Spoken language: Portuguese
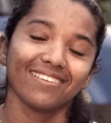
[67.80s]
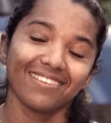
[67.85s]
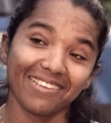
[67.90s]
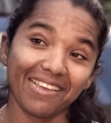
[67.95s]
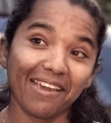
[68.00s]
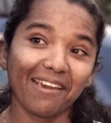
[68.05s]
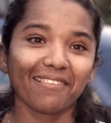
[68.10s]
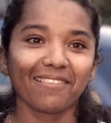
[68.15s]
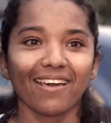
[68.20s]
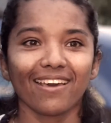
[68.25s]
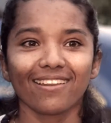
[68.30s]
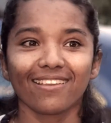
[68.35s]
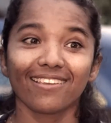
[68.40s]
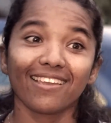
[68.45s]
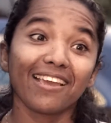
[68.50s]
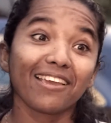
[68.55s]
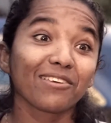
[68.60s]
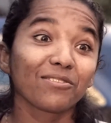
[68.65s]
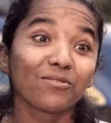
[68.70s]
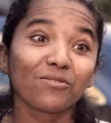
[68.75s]
E é claro, quem
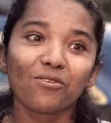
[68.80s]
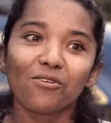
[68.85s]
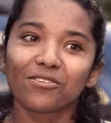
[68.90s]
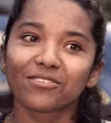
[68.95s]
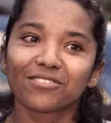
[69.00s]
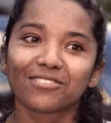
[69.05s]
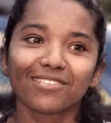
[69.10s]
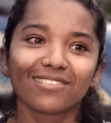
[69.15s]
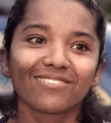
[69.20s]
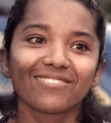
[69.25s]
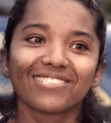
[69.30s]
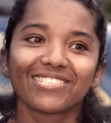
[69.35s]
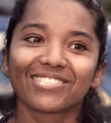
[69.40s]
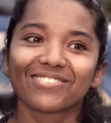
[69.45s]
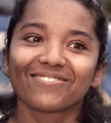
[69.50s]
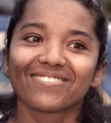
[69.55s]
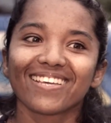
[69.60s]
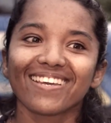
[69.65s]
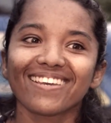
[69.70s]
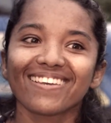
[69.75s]
é que não gosta de
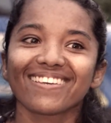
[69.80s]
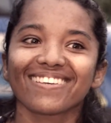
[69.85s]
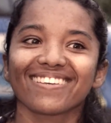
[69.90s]
elogio, né?